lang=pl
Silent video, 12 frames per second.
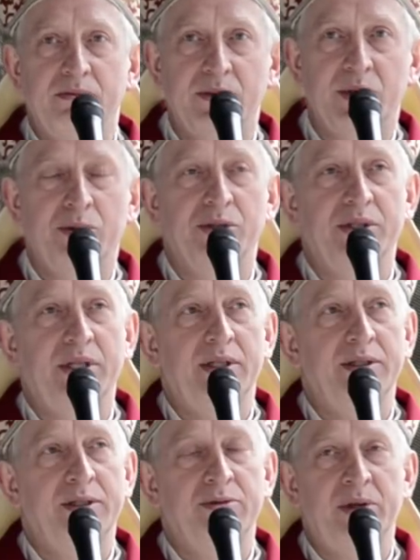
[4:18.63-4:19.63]
różne
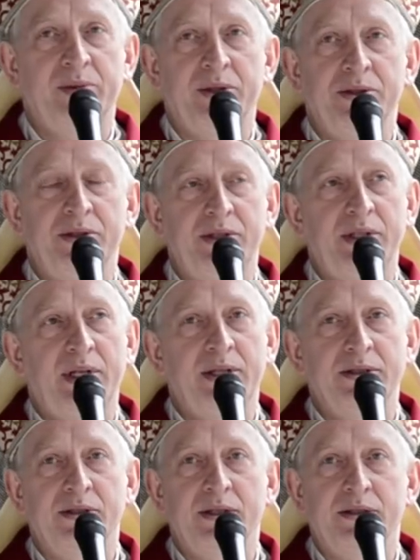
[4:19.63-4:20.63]
słabości
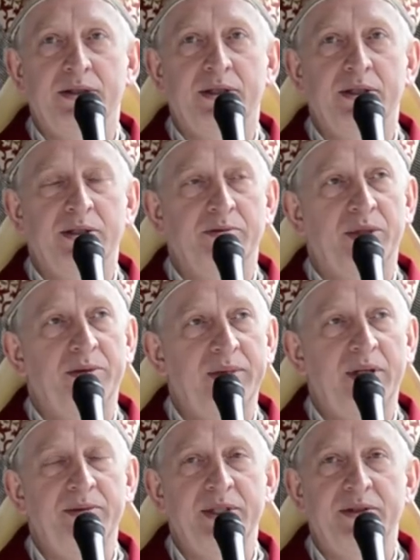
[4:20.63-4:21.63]
nasze, czy też
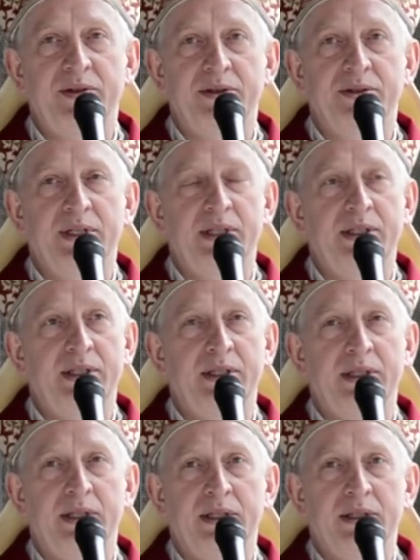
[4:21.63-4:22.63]
problemy związane
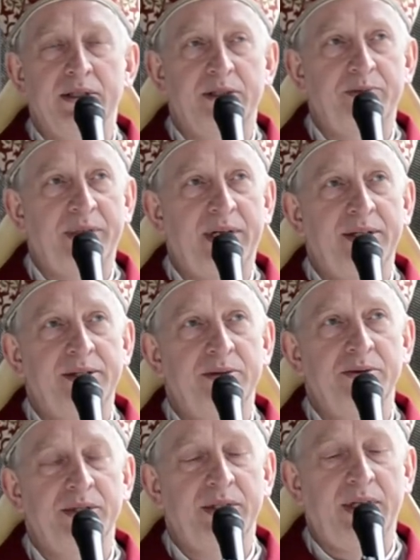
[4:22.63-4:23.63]
z
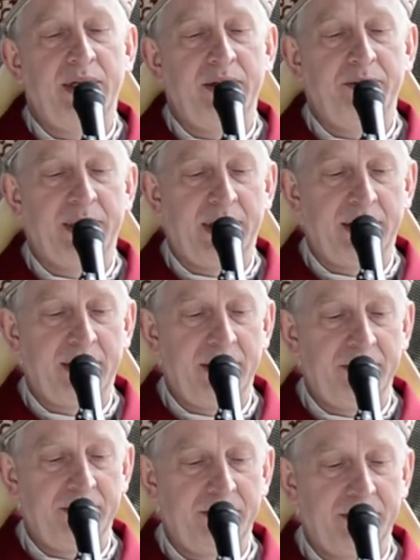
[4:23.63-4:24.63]
pracą, czy jej
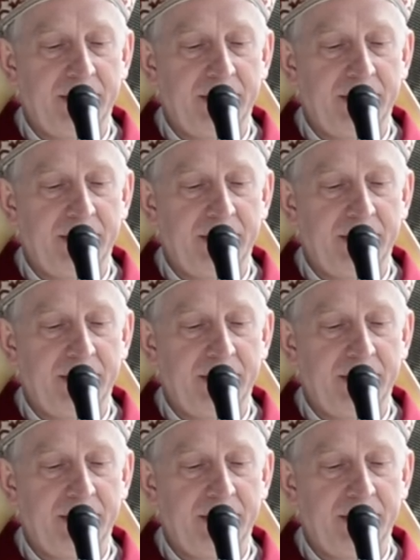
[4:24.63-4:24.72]
brakiem.